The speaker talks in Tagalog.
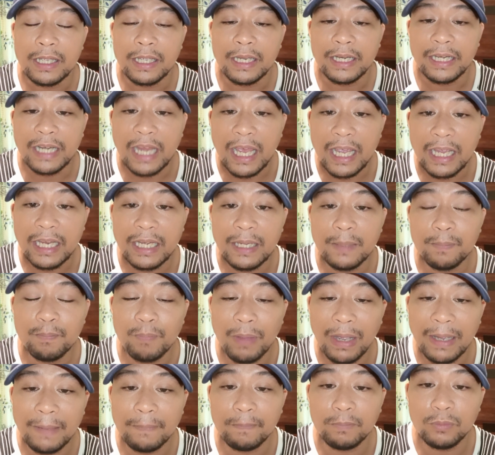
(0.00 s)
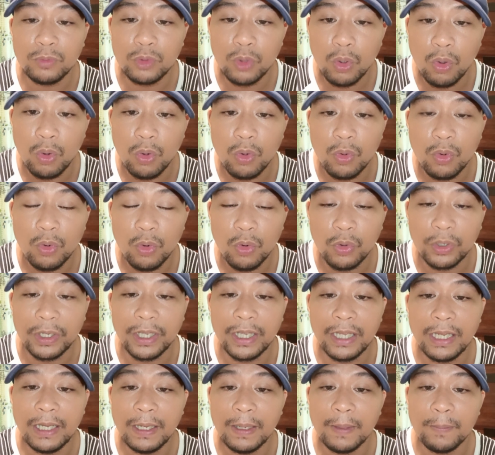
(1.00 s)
952. Okay?